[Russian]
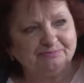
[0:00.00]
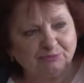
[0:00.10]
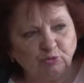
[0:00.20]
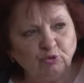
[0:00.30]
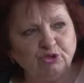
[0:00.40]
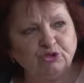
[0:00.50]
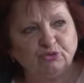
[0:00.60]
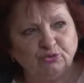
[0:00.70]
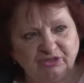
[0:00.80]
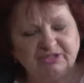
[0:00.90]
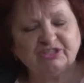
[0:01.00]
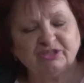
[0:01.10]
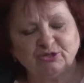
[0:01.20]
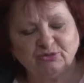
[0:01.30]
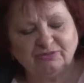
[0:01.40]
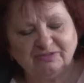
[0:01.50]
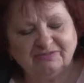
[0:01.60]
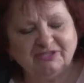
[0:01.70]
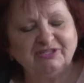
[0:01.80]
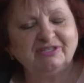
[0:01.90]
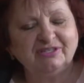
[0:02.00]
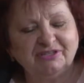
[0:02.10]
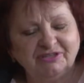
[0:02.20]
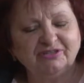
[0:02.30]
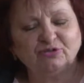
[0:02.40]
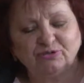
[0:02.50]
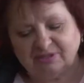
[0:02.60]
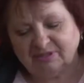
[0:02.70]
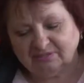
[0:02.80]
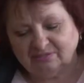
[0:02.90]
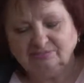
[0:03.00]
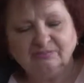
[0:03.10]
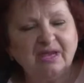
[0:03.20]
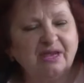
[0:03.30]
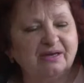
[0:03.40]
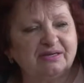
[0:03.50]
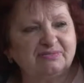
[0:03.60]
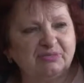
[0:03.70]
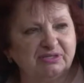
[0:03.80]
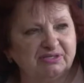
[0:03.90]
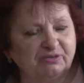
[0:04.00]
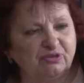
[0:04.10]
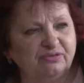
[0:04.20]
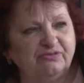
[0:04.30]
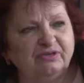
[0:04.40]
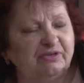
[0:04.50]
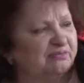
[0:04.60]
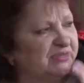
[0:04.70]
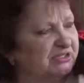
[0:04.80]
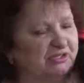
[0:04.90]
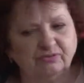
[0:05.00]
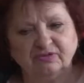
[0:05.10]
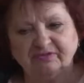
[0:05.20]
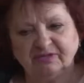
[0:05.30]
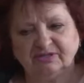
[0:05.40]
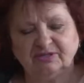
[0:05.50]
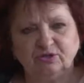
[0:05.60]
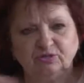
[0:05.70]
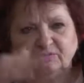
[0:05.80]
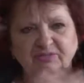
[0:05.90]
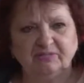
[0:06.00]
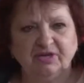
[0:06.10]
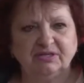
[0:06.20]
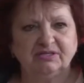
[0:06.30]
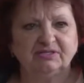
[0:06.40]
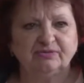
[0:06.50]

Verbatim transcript: ну ночью слышно, что свистит, летит, что-то там разбита, смотрю, дверь, там посад у нас в торце дома был магазин.